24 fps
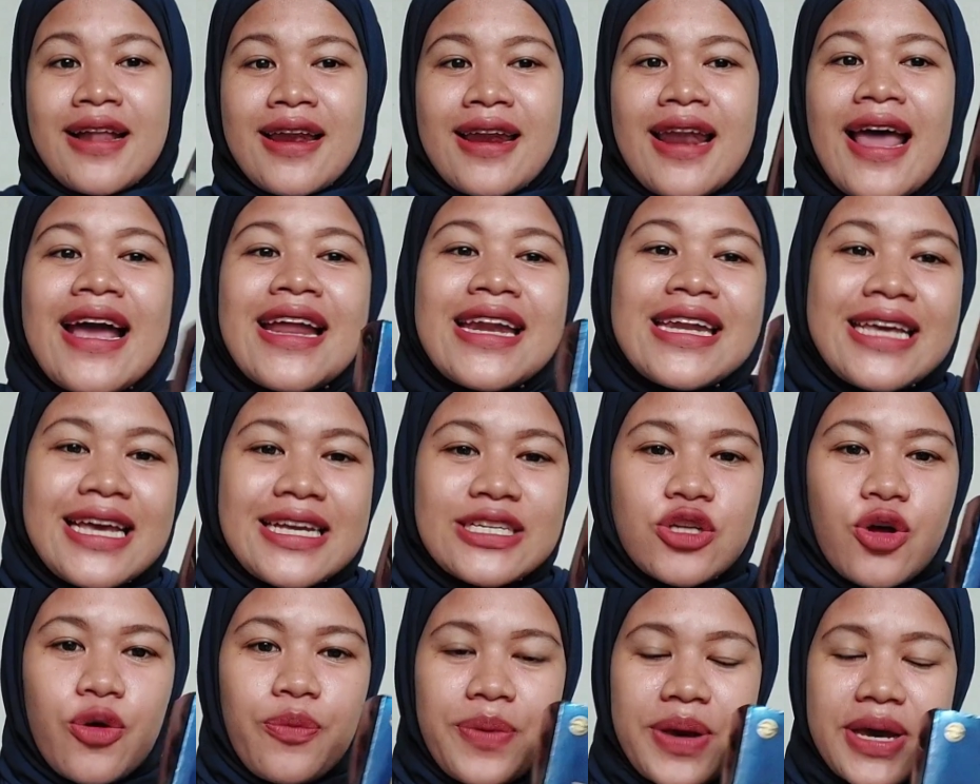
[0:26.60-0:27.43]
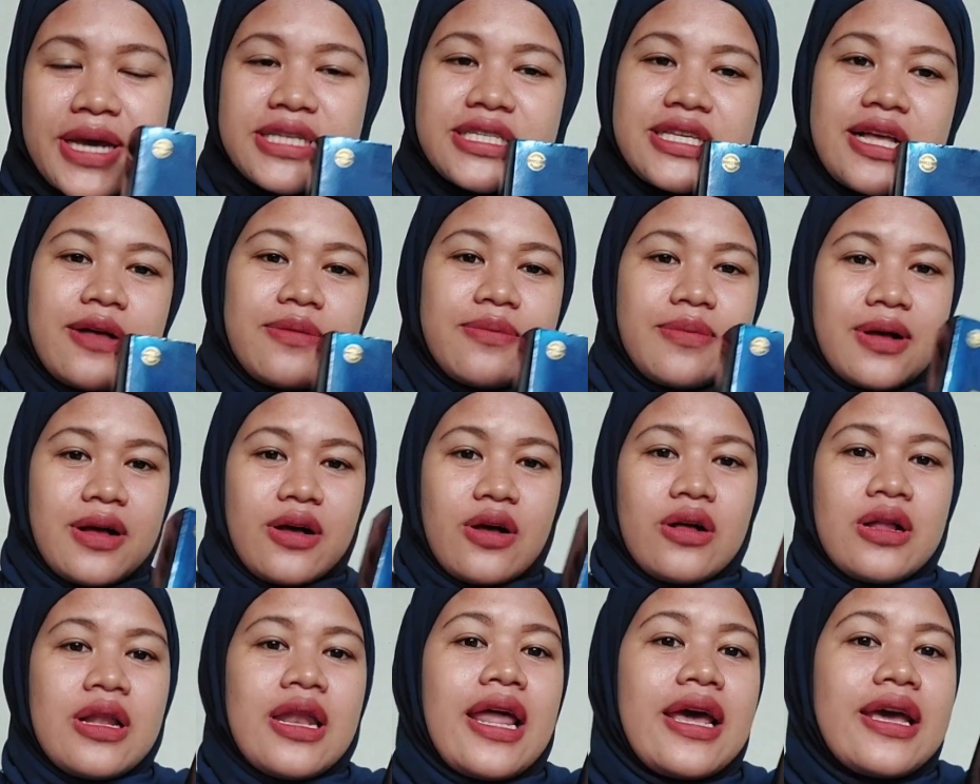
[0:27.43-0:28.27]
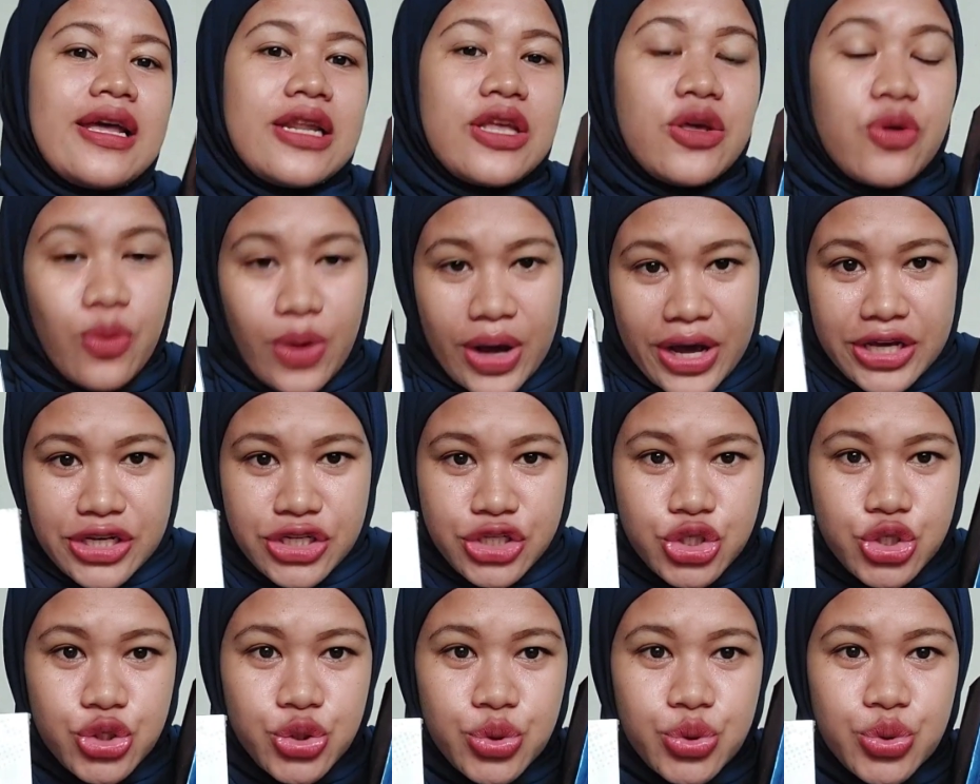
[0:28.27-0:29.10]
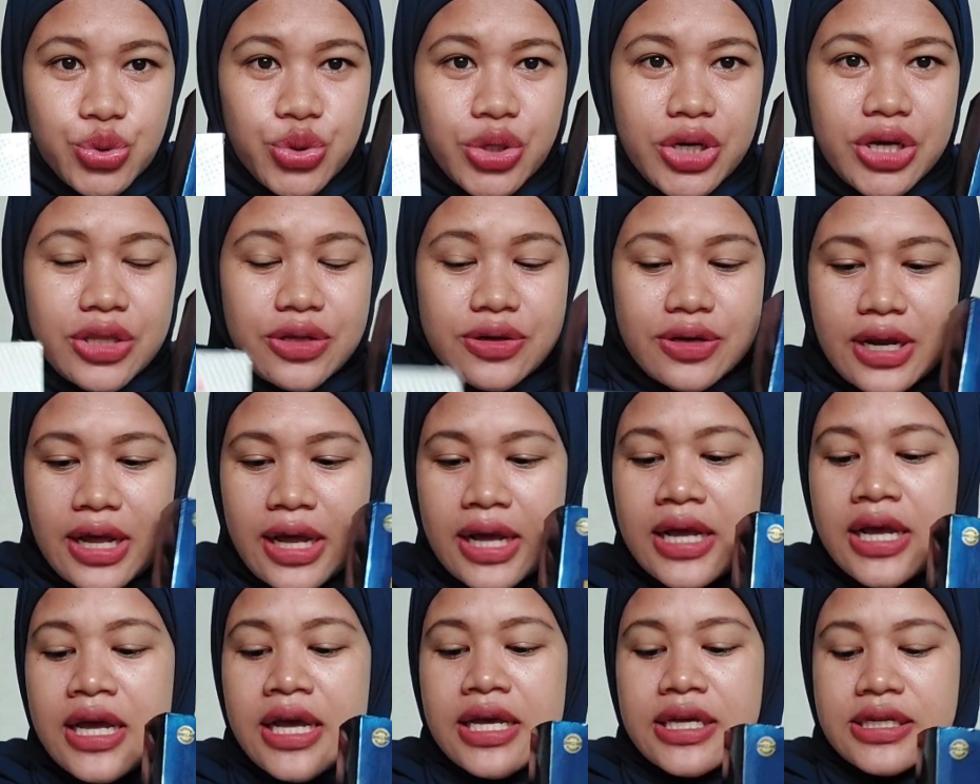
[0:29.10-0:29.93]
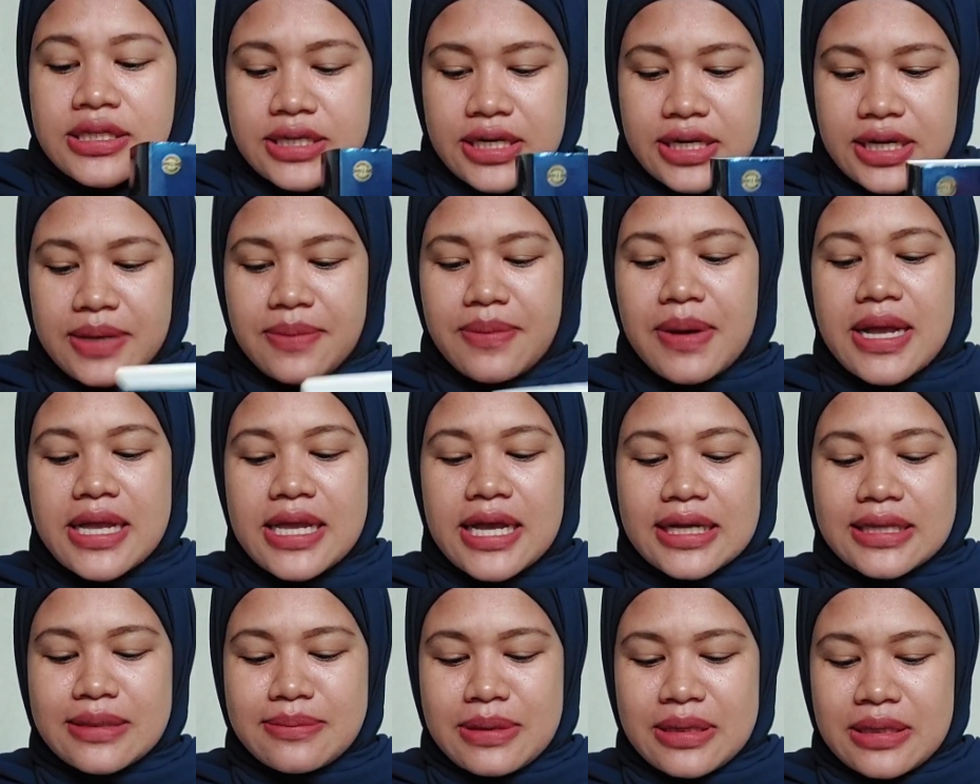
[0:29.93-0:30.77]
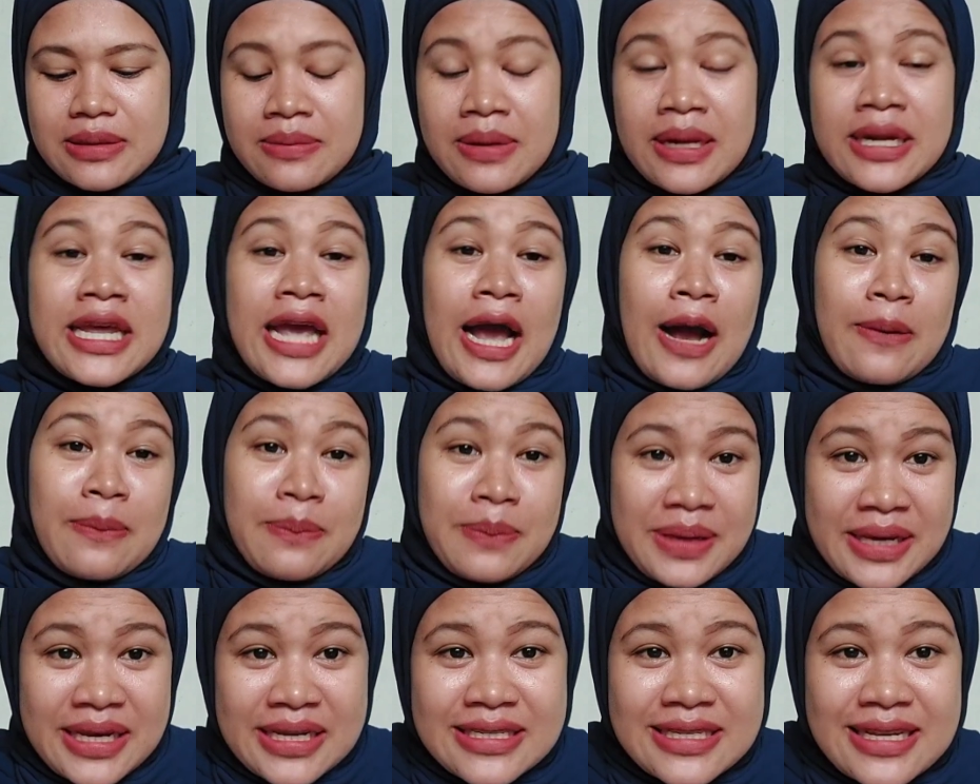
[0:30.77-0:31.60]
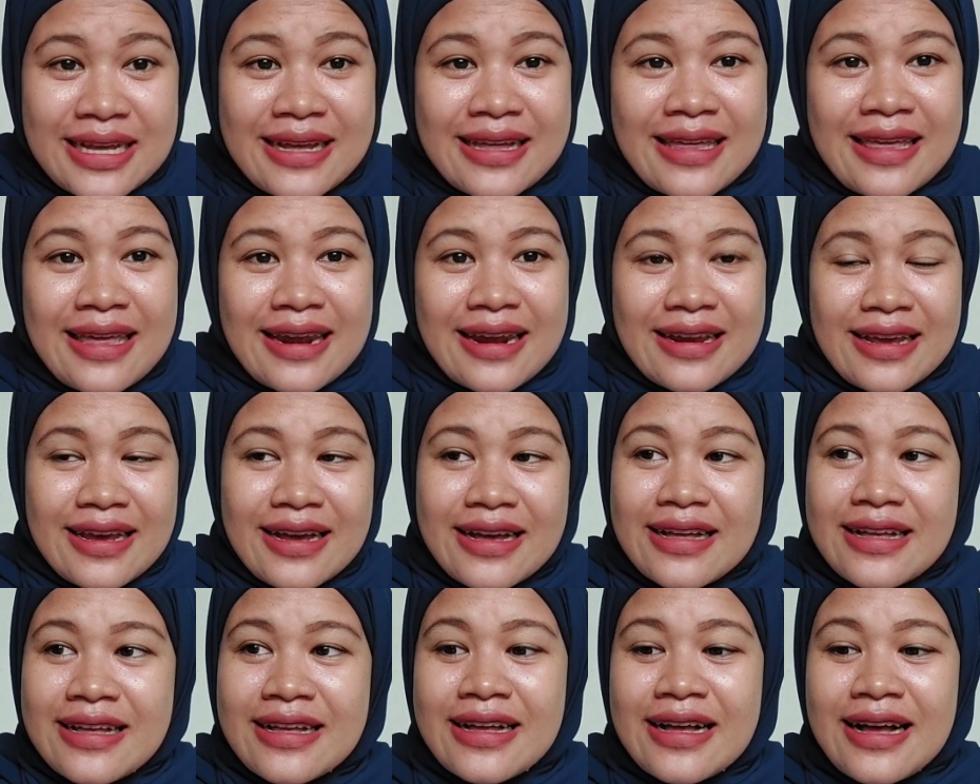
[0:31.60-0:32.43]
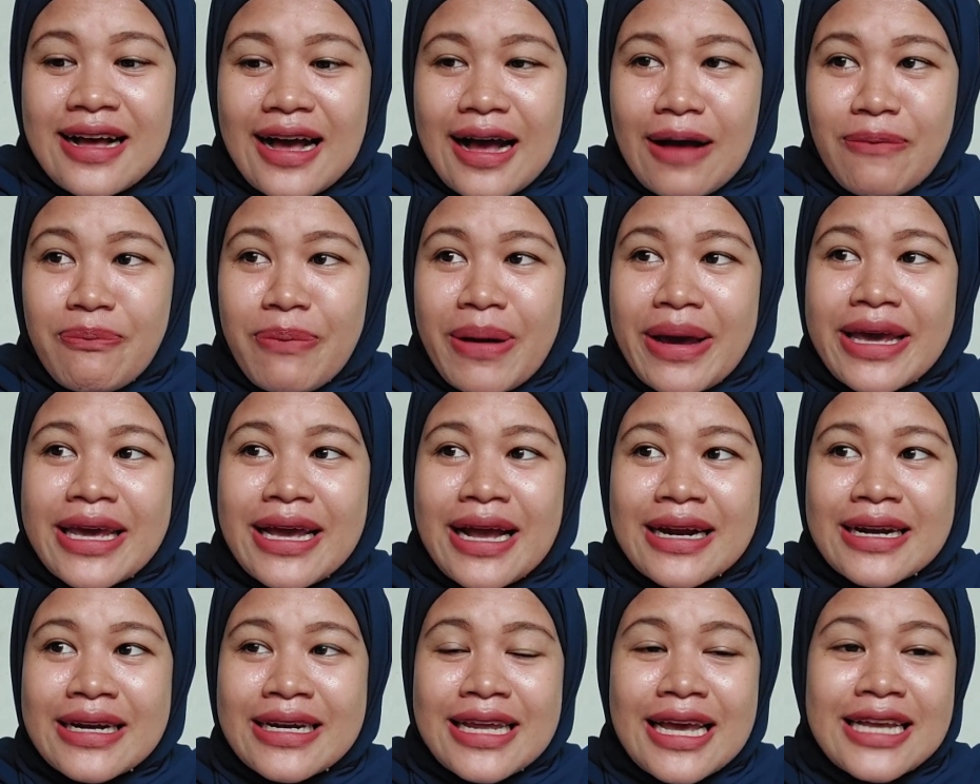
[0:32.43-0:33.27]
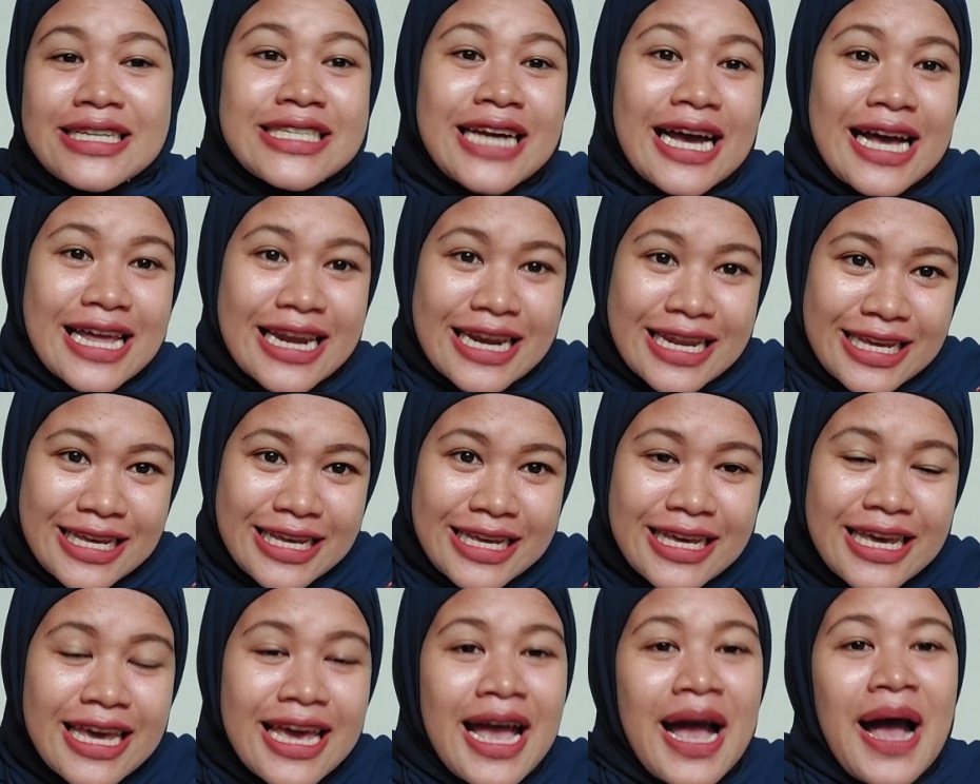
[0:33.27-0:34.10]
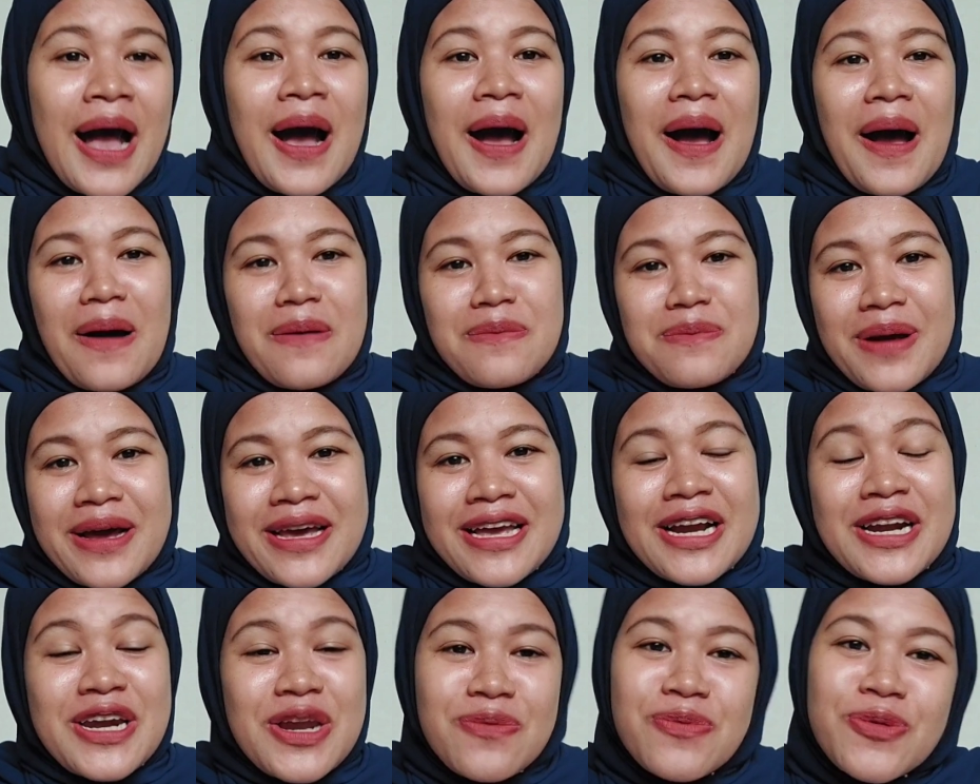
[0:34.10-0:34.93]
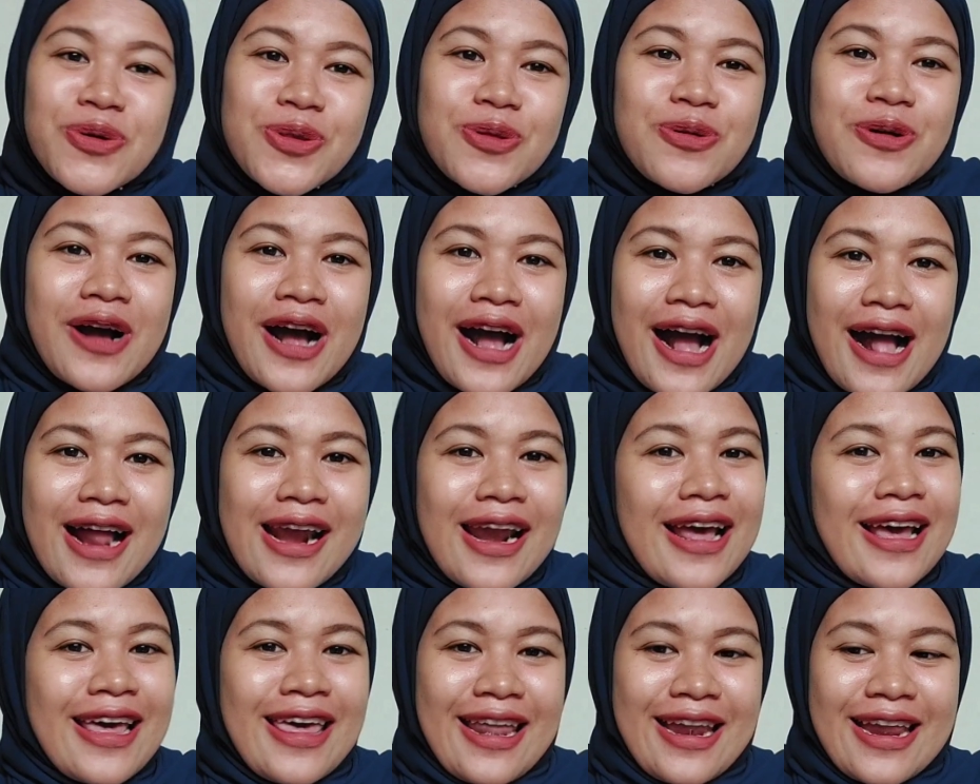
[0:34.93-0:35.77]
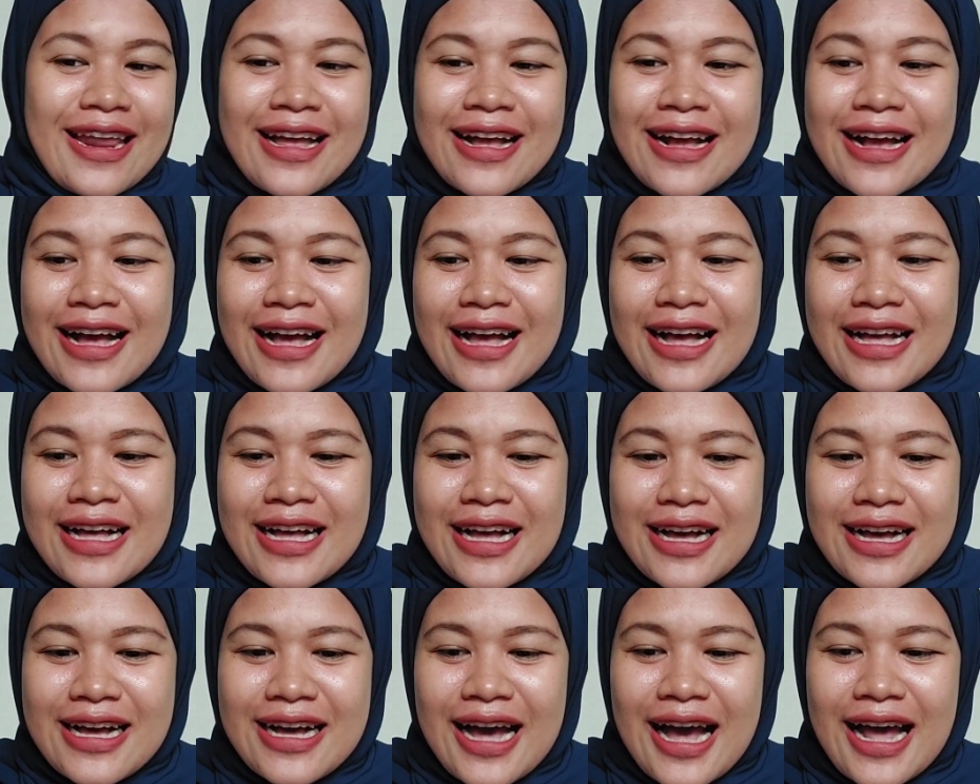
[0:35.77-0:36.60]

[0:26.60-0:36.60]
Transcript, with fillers: Laili SOP sama Laili Waicu gitu nah jadi banyak teman-teman yang miss akhirnya apa yang dia cari apa yang dibutuhkan akhirnya nggak uh,